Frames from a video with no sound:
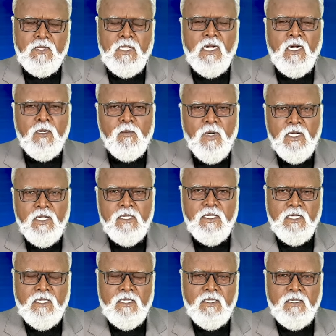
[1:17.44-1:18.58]
தங்கள்
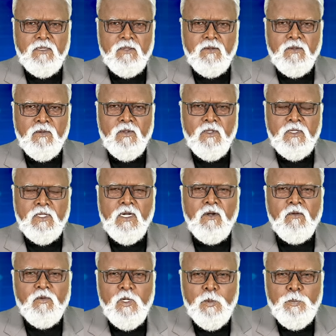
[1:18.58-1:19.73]
மனதை
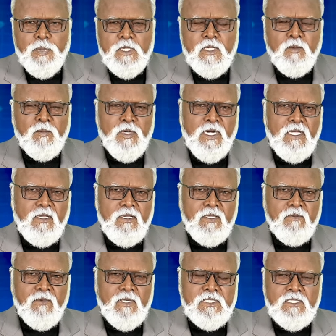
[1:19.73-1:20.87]
தங்கள் விருப்பத்தின்படி
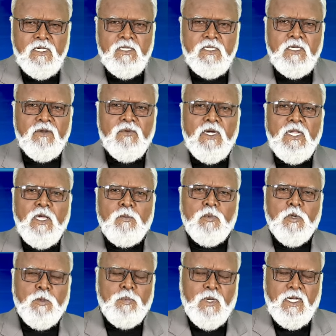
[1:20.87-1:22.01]
வசனத்துக்கு வெளியே
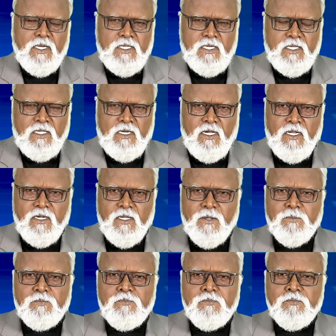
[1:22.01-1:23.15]
போய் பார்க்கிறதுனால
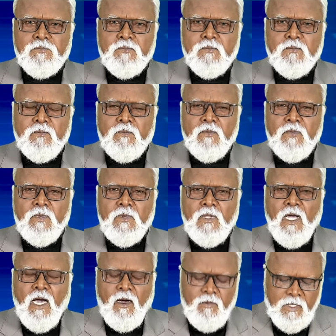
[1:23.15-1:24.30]

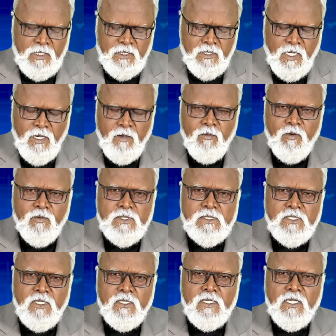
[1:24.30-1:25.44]
அவர்கள் தேவ
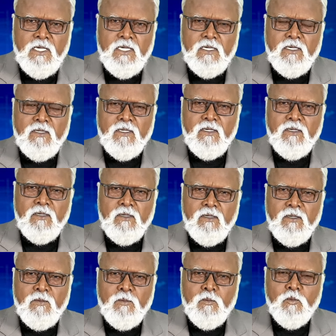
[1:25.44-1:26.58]
வசனத்தை
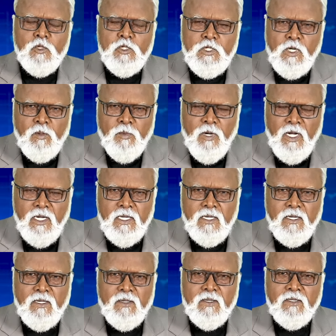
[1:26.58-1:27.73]

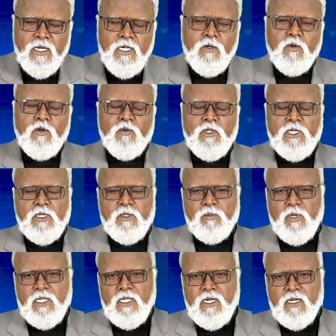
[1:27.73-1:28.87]
முற்றிலுமாக கை கொள்வதற்கு
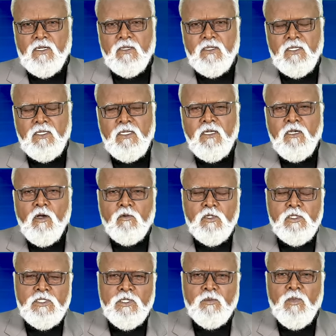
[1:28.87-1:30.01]
பதில் இங்கே
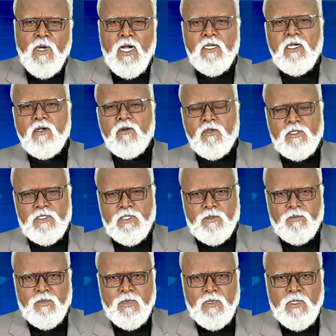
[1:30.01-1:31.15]
கொஞ்சம் அங்கே கொஞ்சம்